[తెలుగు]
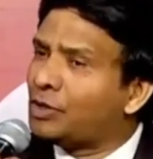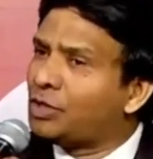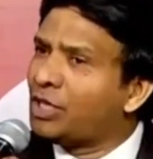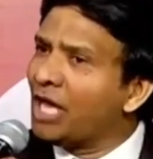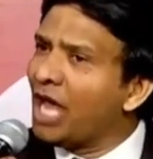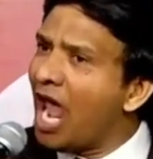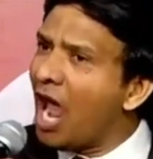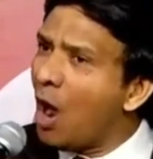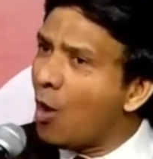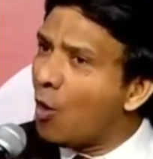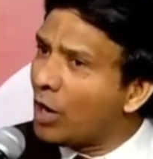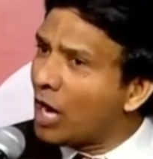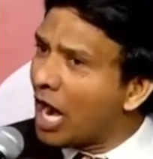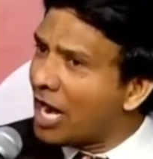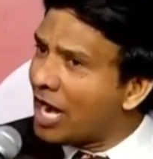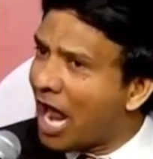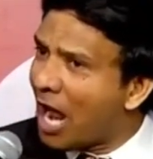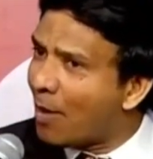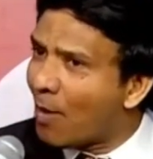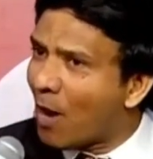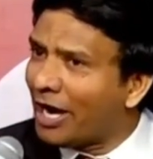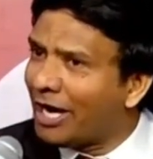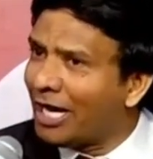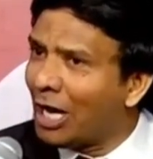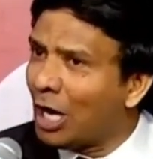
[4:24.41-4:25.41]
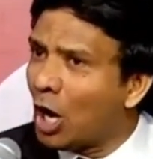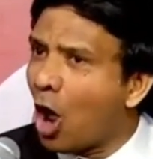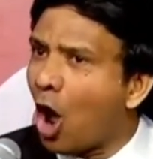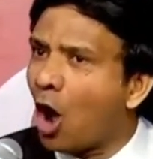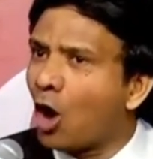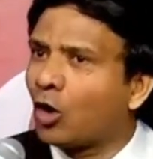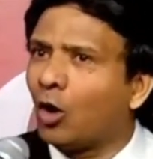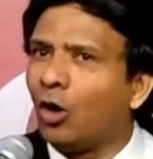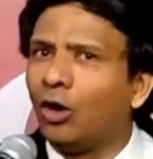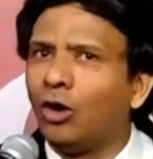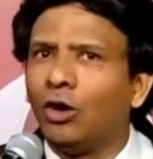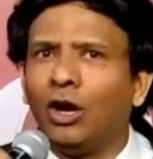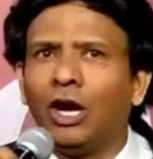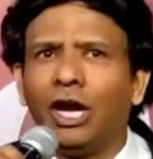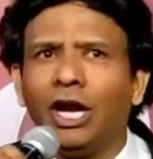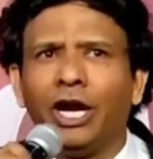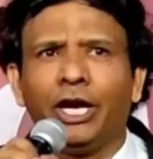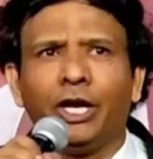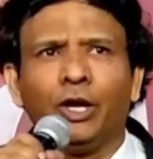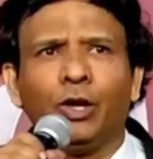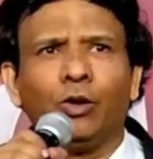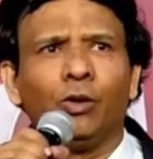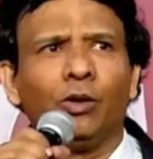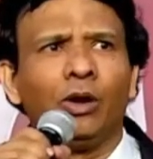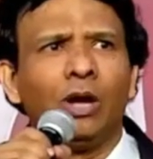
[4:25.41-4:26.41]
దేవుడనే వాడి లోకంలో
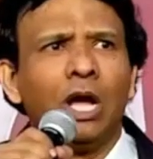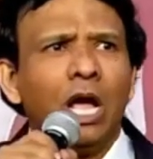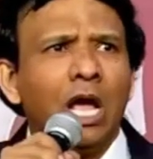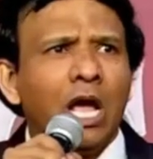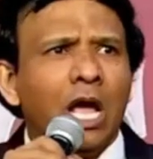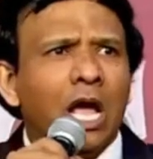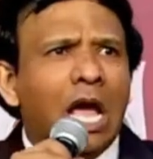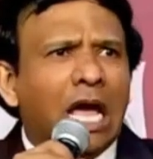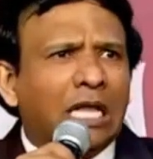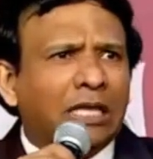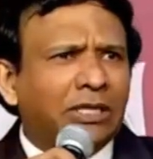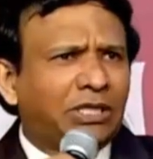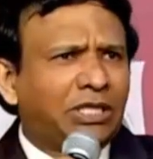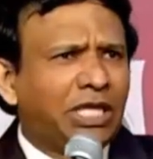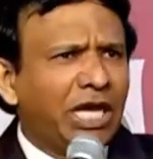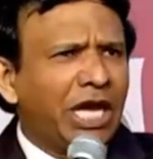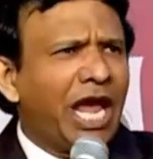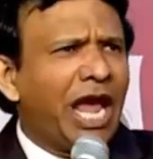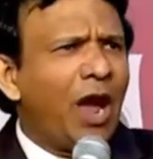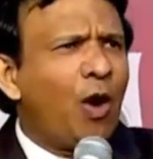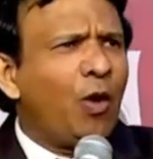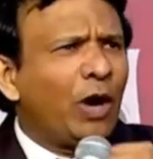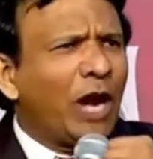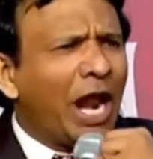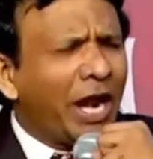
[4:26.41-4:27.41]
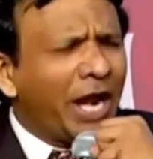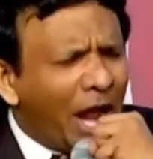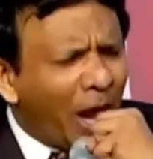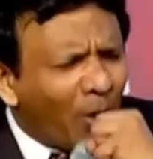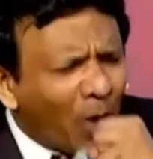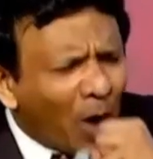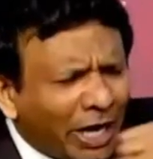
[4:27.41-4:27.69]
లేడు దేవుడనే